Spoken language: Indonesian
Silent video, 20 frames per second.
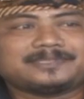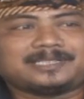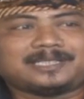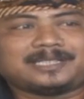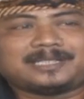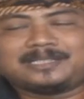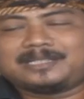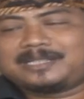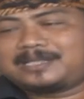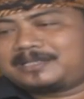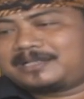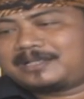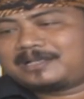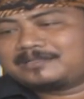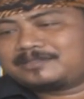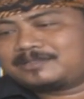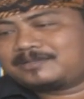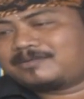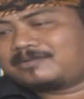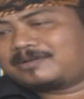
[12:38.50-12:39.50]
akhirnya dia
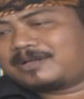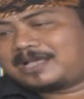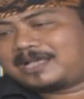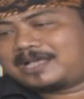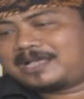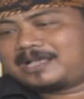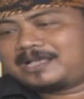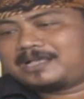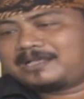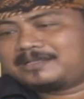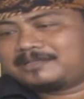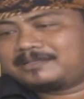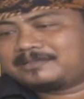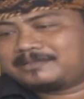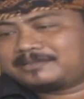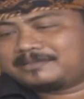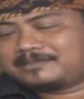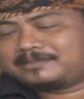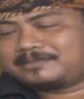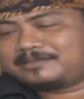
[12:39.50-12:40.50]
yang sekolah
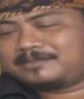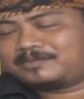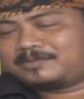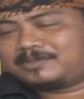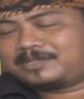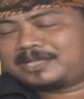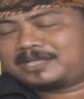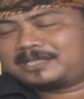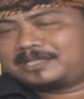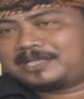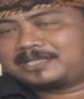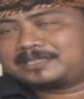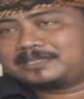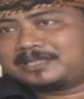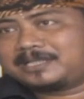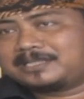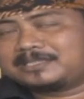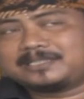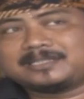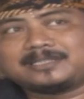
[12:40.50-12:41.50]
kuliah di
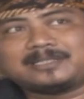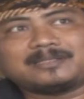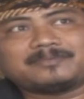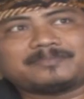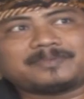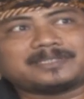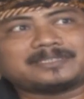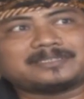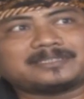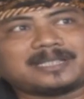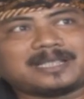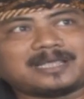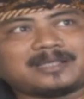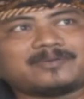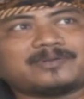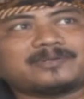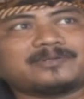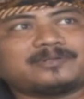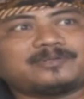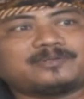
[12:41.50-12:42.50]
SDSI dan Pasar
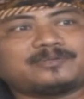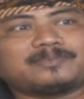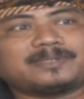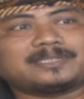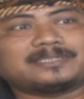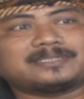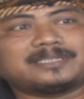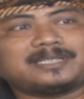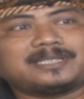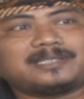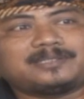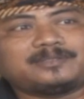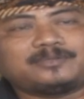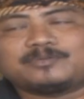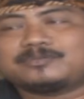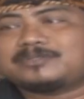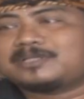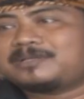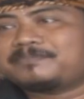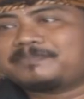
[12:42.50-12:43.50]
waktu itu masih
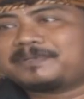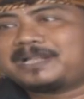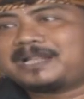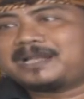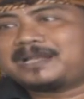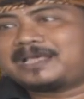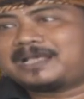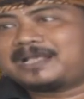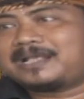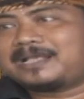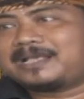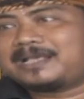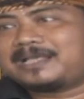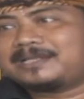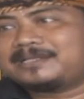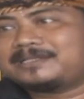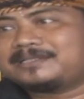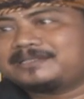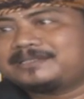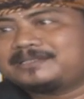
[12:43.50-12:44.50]
jurusan pedalangan
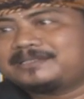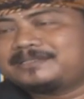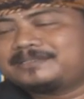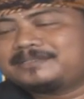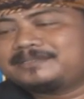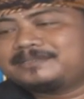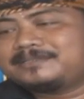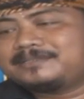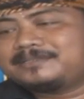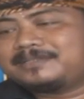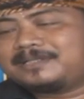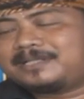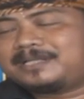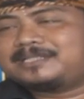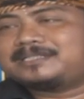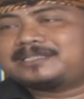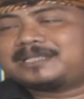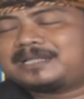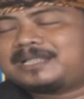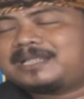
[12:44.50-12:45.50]
nah,
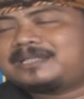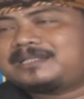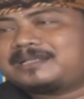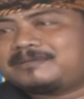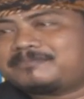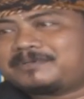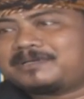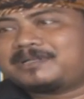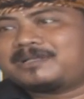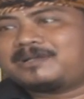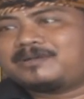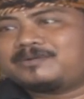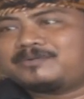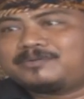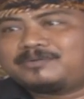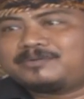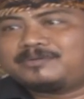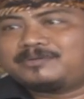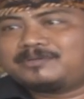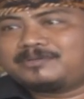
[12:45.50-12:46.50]
di sana dia yang
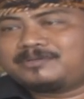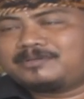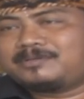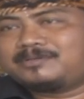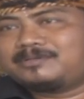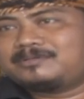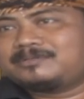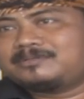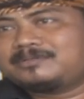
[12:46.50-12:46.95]
bergaul